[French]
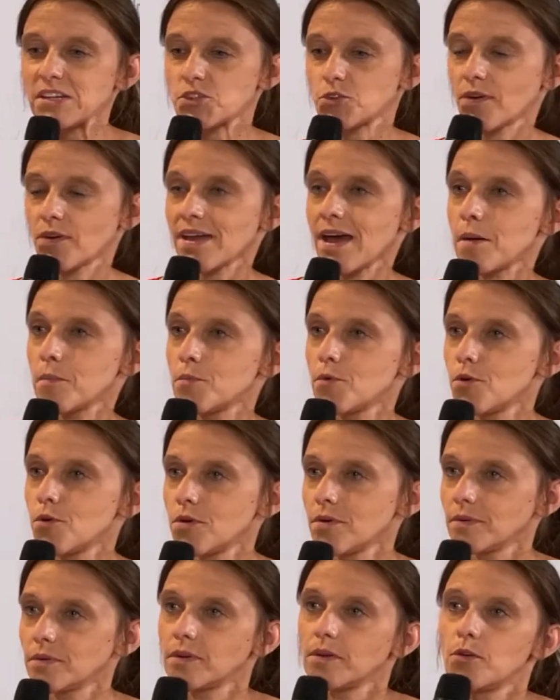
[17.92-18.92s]
j'aurais un
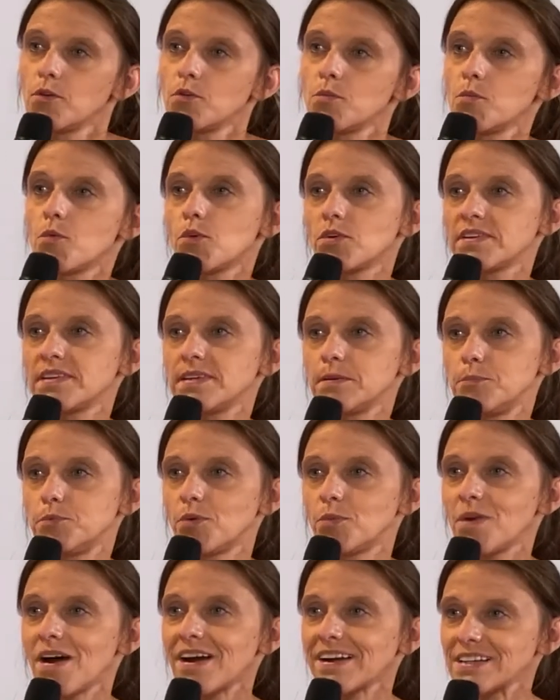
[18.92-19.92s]
mot, le mot qui
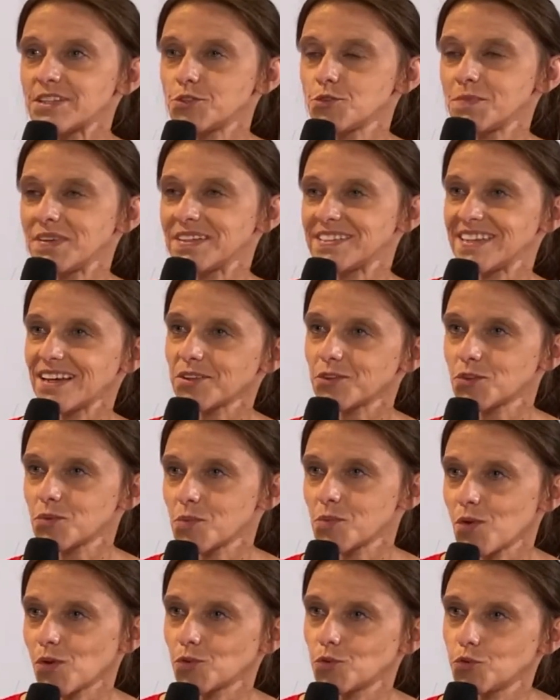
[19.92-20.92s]
pour moi résume
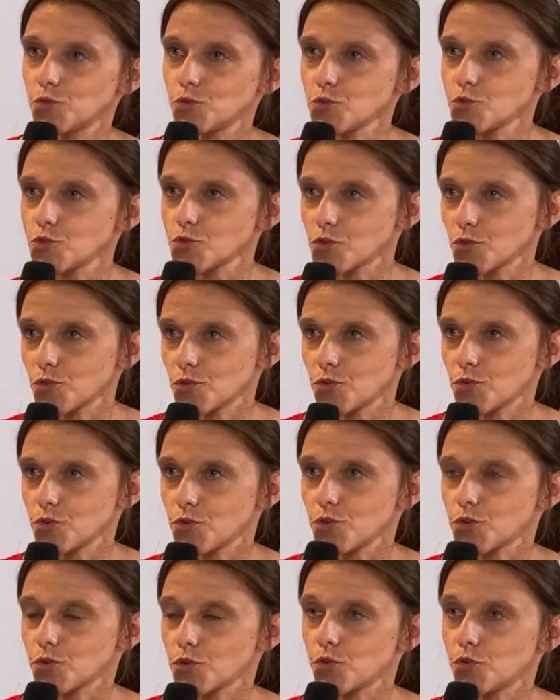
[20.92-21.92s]
exactement tout ce
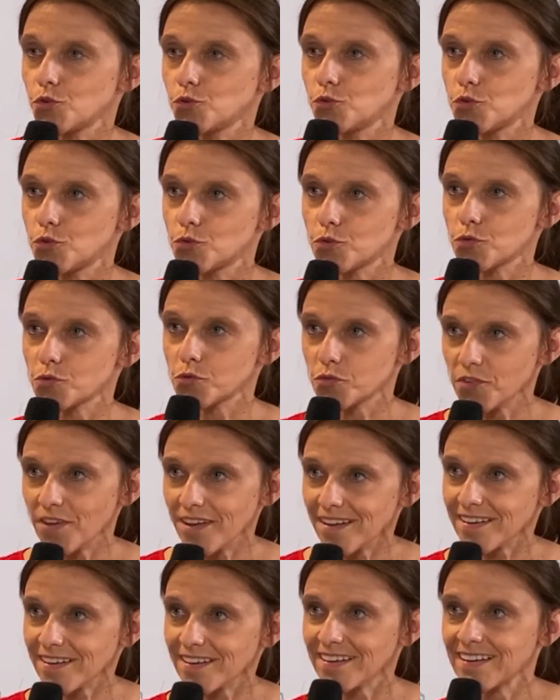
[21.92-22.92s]
que nous devons
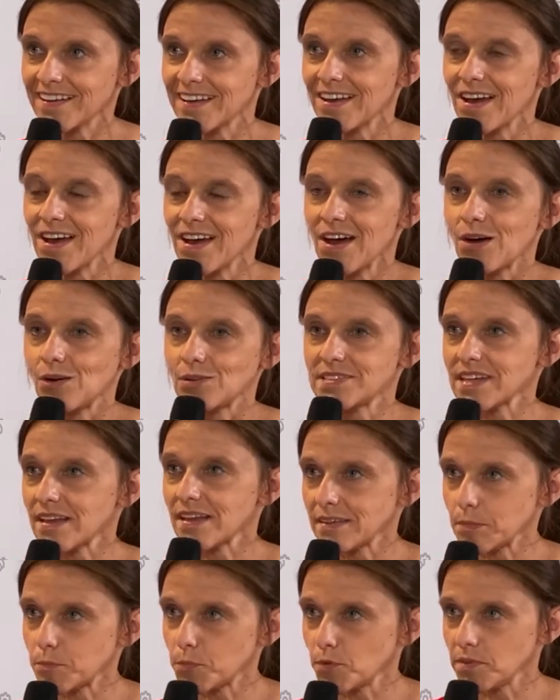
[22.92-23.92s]
faire au
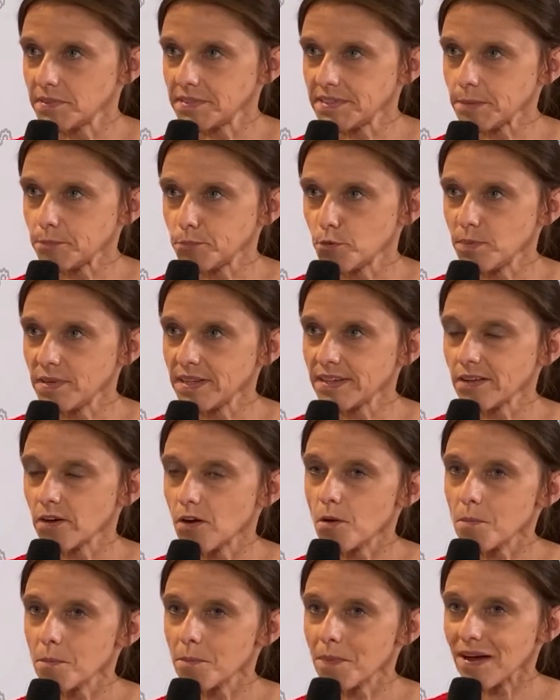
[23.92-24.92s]
sein des politiques publiques et
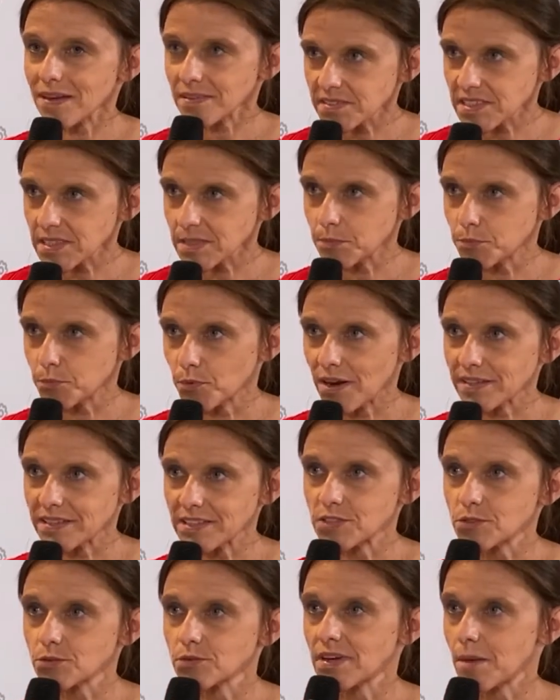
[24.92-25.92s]
en partie pour la
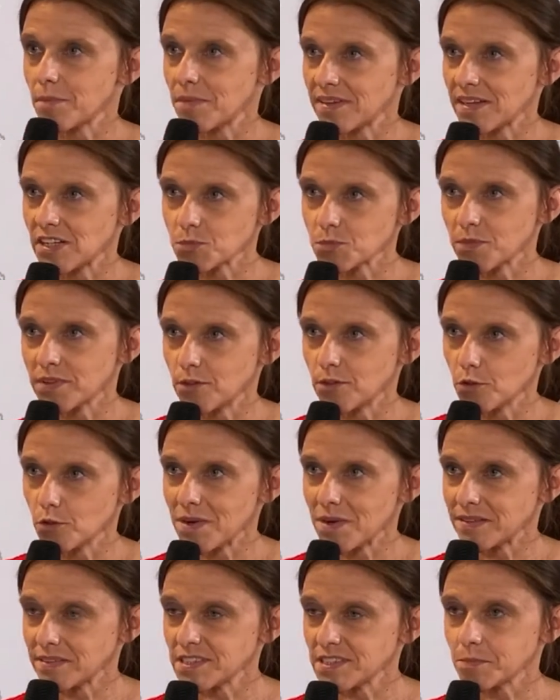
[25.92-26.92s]
question de l'aménagement et de
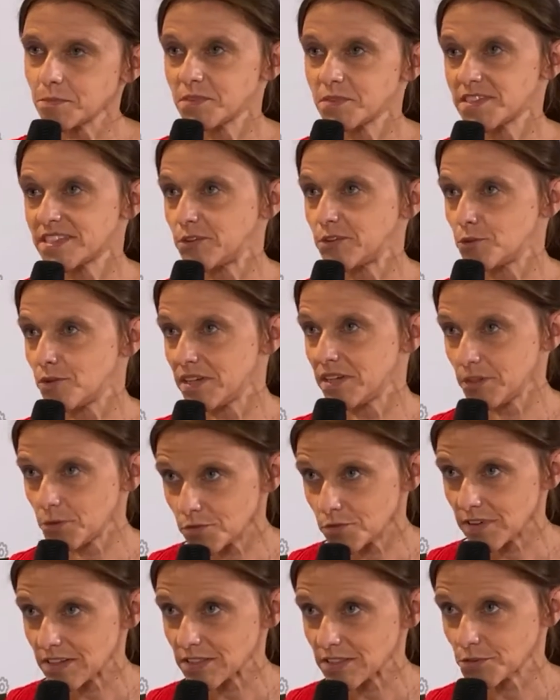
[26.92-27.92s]
l'urbanisme, c'est de
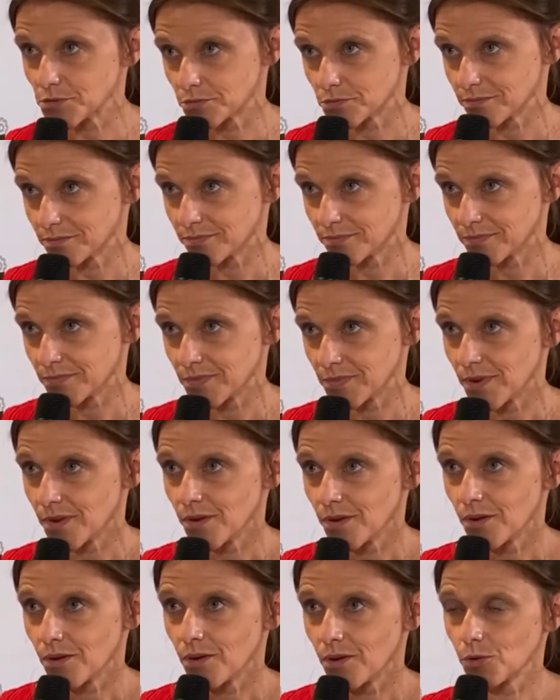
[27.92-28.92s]
l'innovation.
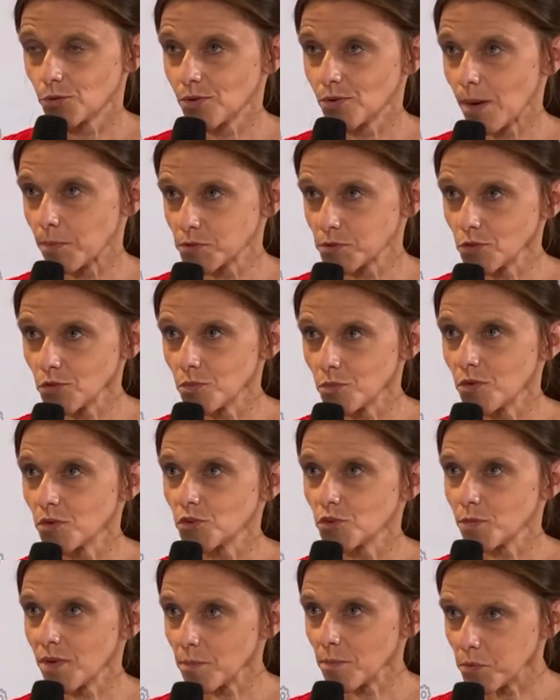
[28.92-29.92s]
On doit absolument
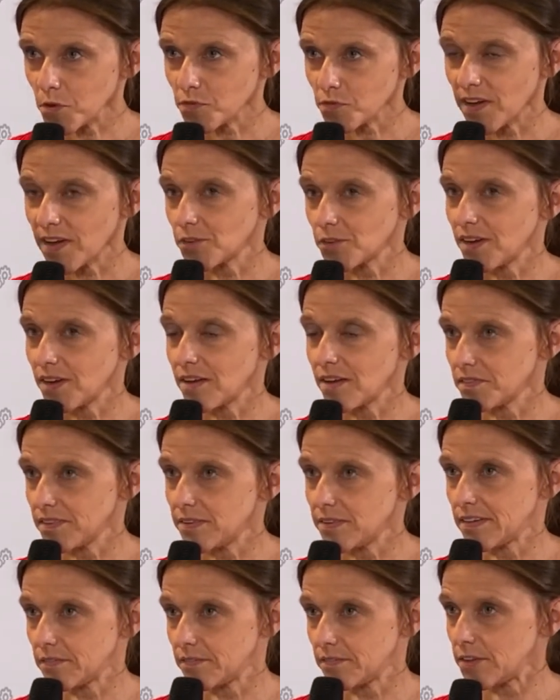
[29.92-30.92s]
demain, pour faire de la
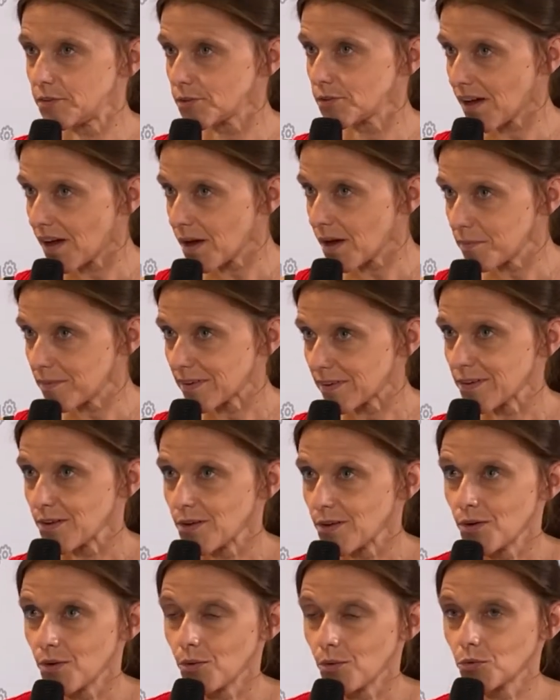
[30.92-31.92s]
ville des villes durables,
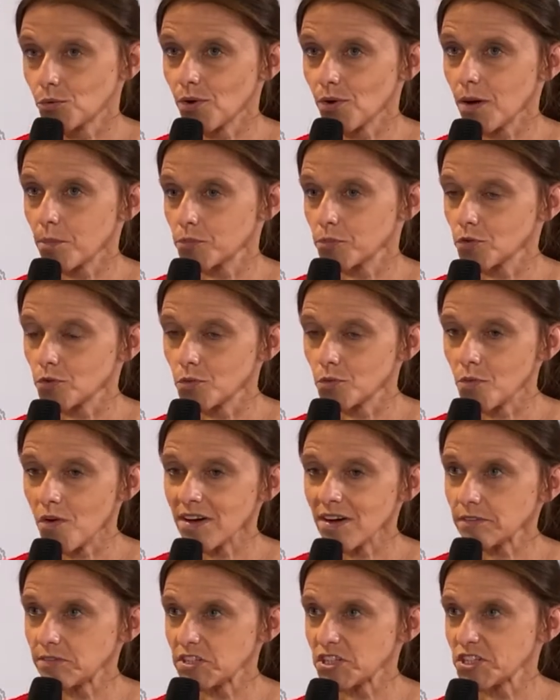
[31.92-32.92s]
on doit absolument
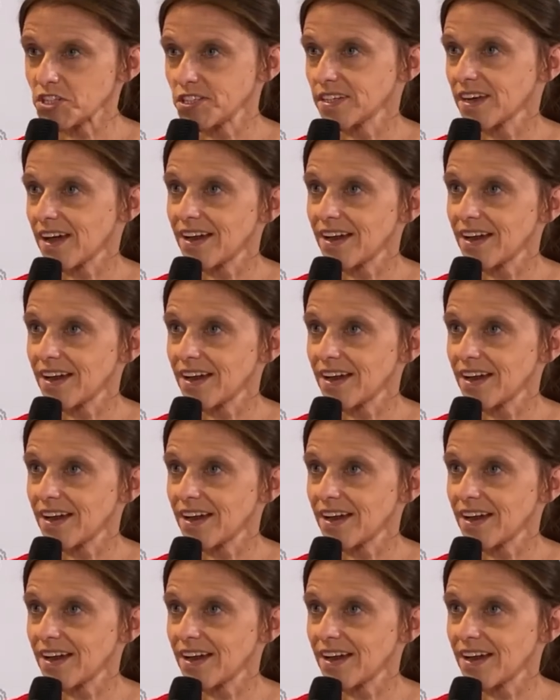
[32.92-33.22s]
réfléchir à